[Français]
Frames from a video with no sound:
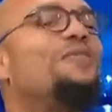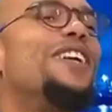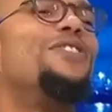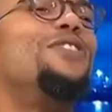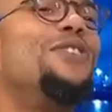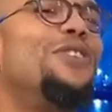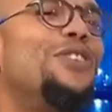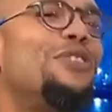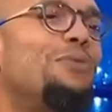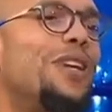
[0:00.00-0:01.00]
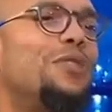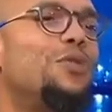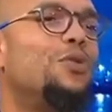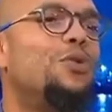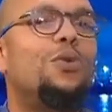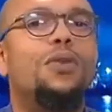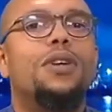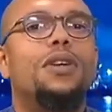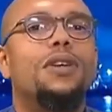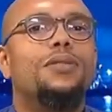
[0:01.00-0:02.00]
pas du tout. Pas du tout.
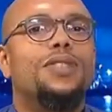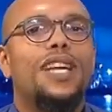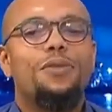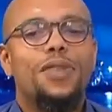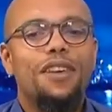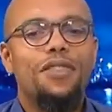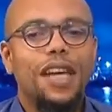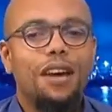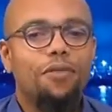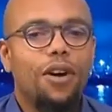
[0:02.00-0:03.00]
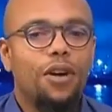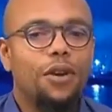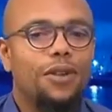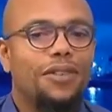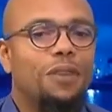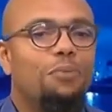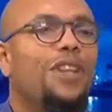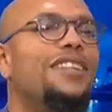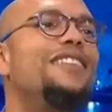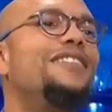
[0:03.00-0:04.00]
Euh, vous, n'avez qu'à voir que cette
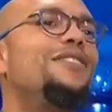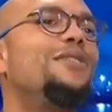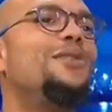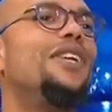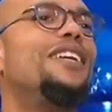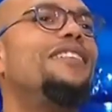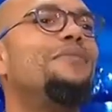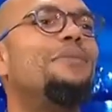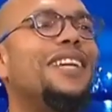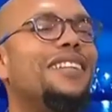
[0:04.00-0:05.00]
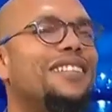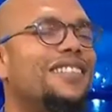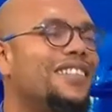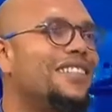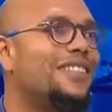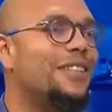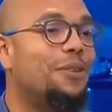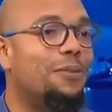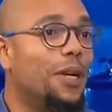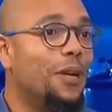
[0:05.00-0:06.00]
bonne décision qui a été prise en
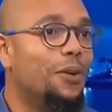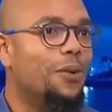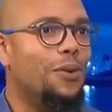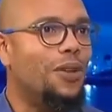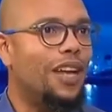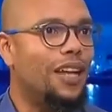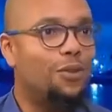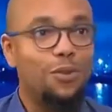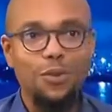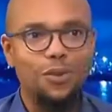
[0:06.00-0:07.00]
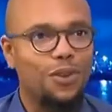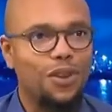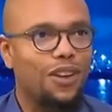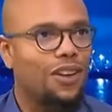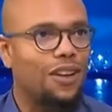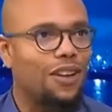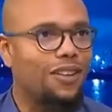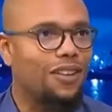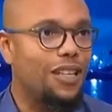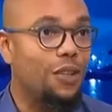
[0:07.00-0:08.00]
décembre, où on a tous,
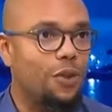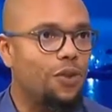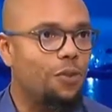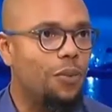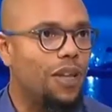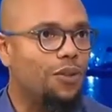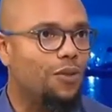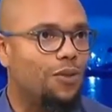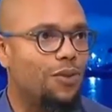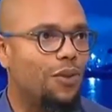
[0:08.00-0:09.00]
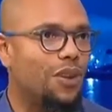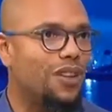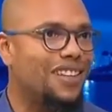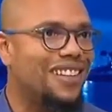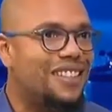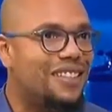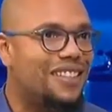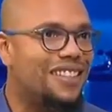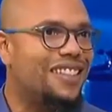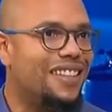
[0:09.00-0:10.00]
dans les deux semaines, dû
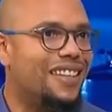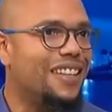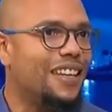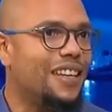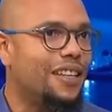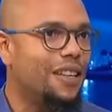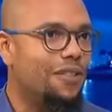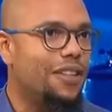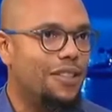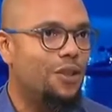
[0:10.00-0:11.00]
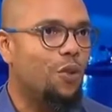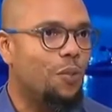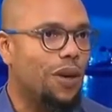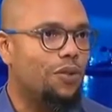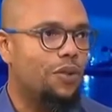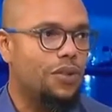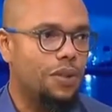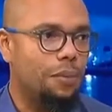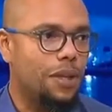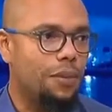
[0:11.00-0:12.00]
décider d'investir ou pas sur cette
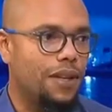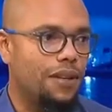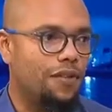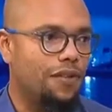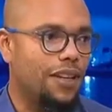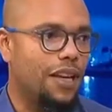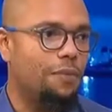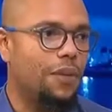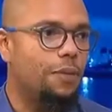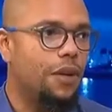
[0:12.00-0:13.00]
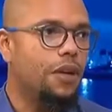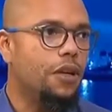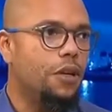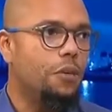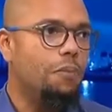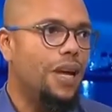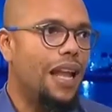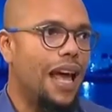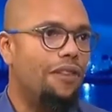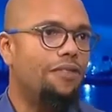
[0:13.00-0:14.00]
prime, a été faite rapidement. Mais
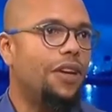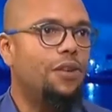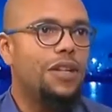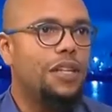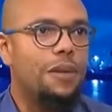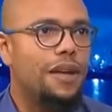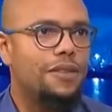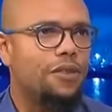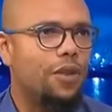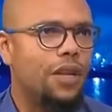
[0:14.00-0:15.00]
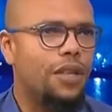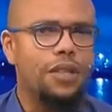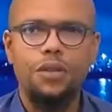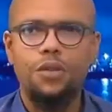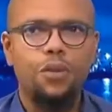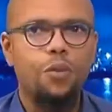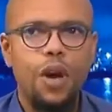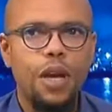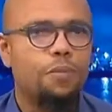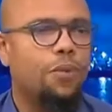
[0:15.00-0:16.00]
là, avec le débat citoyen, dans deux
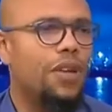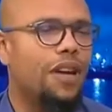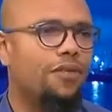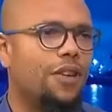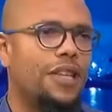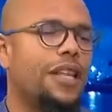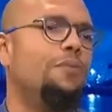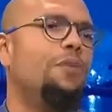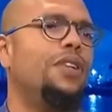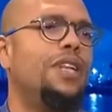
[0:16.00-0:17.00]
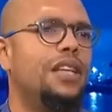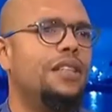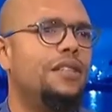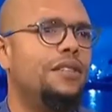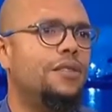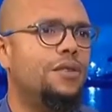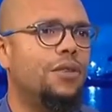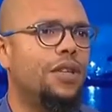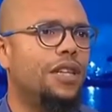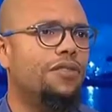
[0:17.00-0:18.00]
mois, il peut y avoir n'importe quelle
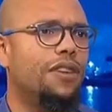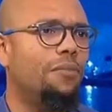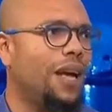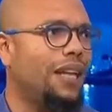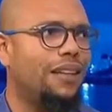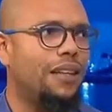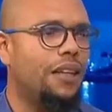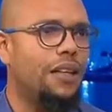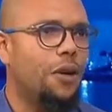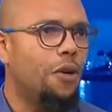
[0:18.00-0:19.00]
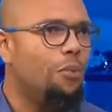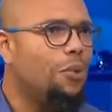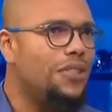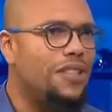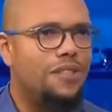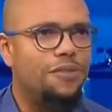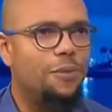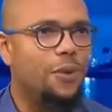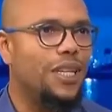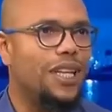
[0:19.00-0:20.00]
décision qui va impacter
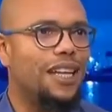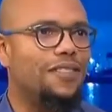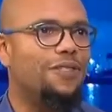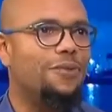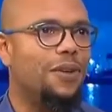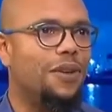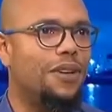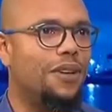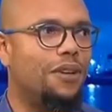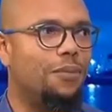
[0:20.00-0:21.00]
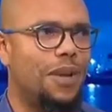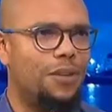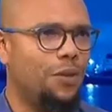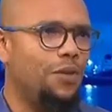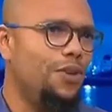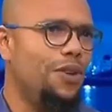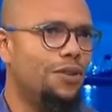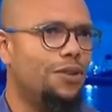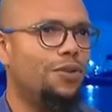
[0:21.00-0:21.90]
positivement ou négativement euh, ma structure. Donc,